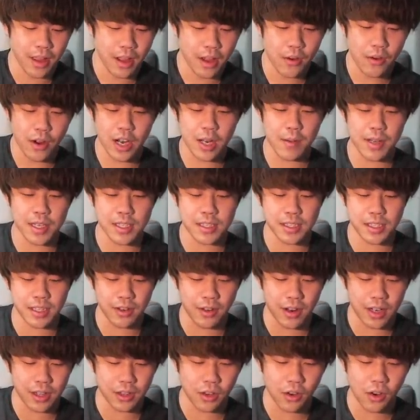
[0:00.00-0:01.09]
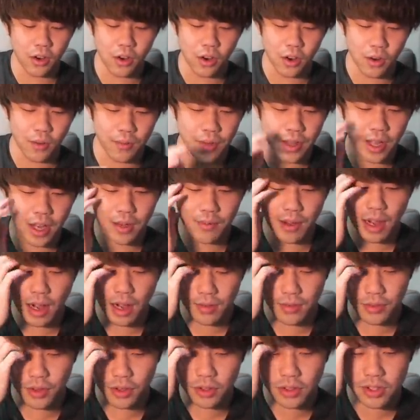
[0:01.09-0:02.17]
割り箸って割と、なんか
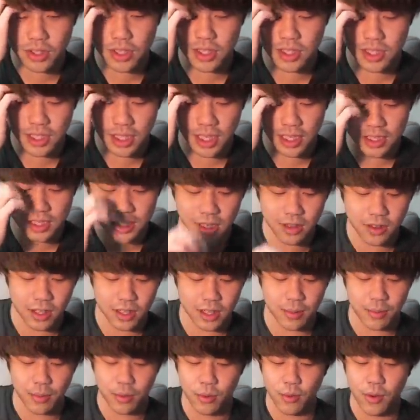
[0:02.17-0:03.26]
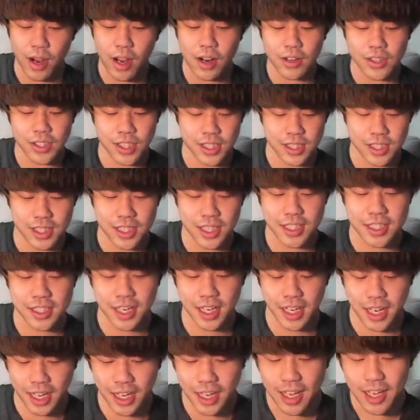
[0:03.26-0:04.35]
まあ、どっちが使うかっても分かるじゃないですか、さす
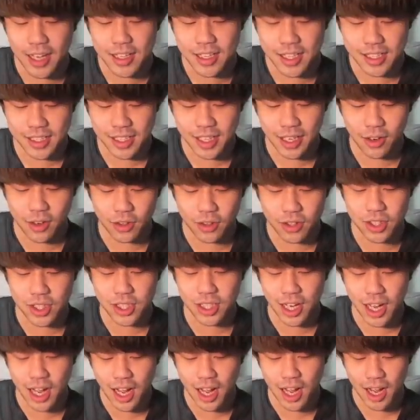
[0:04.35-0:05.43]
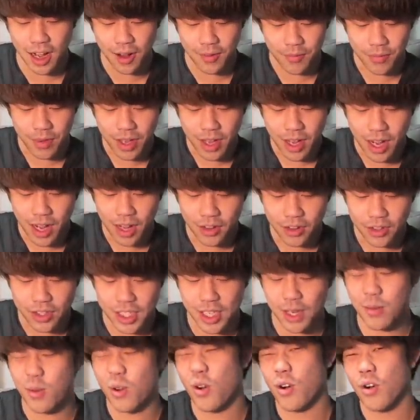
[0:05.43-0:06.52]
がに。さすがにこっちが、あの、し
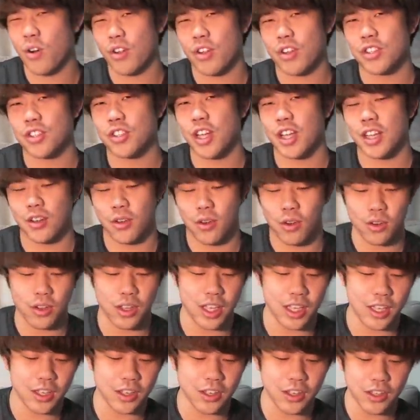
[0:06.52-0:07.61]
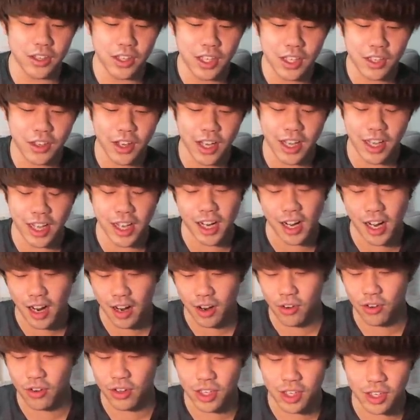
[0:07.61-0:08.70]
かも、吉野家ってこう、肉、肉屋だか
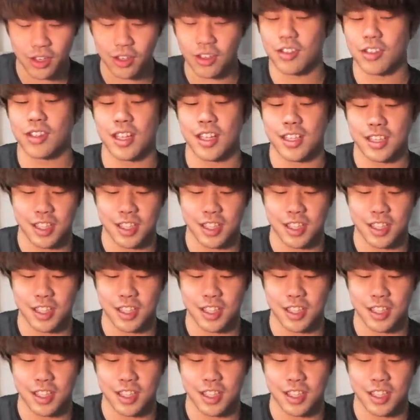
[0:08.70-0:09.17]
ら、こう、肉食ったら